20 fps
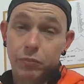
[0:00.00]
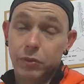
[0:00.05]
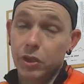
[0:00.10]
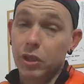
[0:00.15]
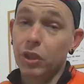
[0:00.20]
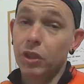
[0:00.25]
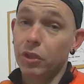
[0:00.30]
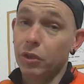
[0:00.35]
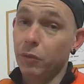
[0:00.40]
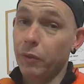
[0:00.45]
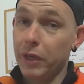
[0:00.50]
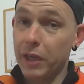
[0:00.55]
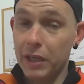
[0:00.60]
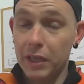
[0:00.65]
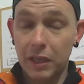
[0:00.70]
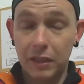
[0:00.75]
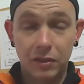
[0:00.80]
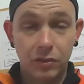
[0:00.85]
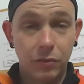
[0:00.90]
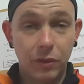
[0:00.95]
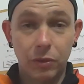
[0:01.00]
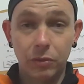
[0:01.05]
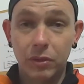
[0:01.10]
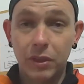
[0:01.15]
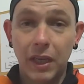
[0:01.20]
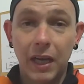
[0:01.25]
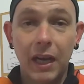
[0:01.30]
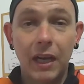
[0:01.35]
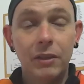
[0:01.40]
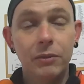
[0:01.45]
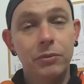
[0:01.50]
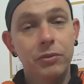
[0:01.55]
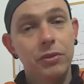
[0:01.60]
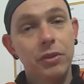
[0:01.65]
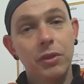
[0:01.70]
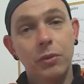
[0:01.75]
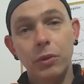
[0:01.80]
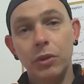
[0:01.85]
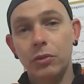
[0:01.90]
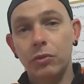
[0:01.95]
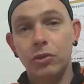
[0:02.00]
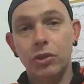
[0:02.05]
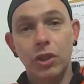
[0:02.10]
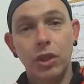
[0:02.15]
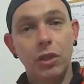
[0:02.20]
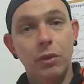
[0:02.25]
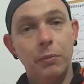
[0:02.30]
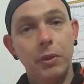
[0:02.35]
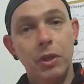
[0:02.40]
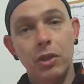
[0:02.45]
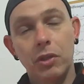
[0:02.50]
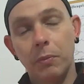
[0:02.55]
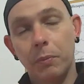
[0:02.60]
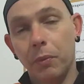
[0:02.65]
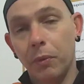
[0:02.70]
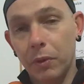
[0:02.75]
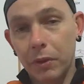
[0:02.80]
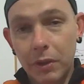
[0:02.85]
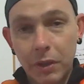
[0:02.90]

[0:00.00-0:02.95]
que não é asfaltado, circuito geralmente por